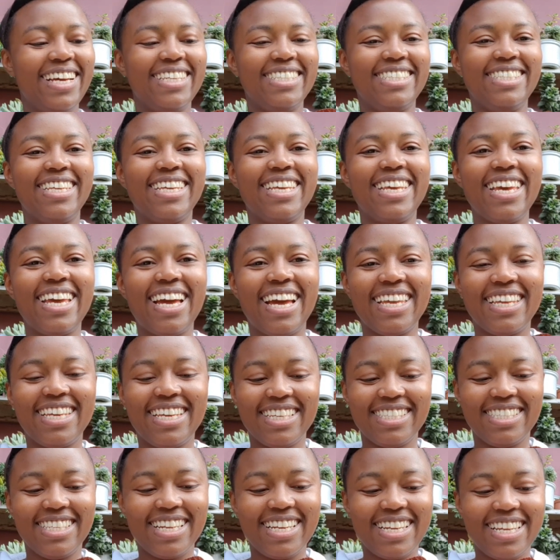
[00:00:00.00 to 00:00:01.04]
así que hay
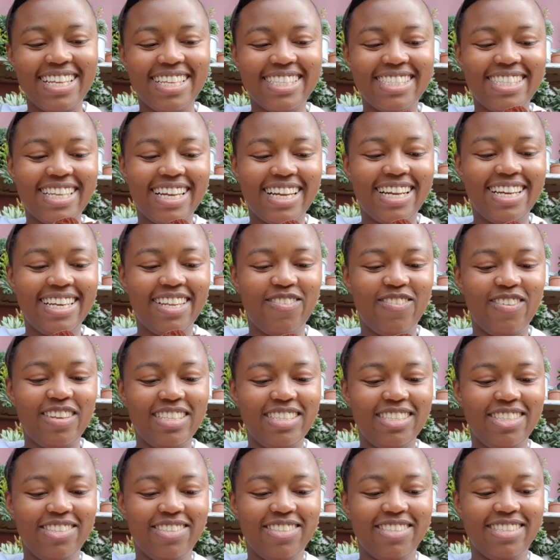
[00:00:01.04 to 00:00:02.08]
que hacer
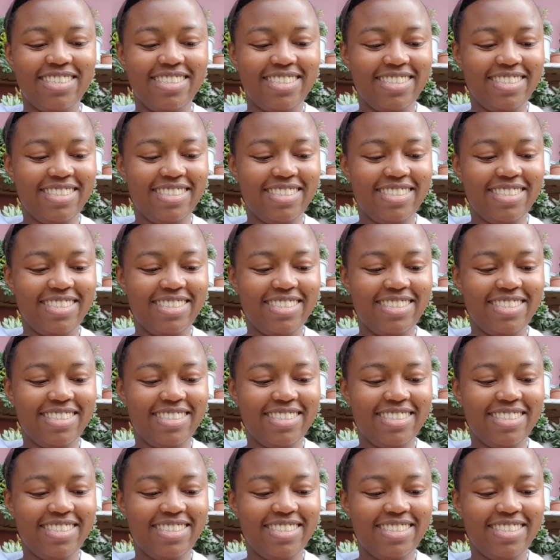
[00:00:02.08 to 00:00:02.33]
sacrificios.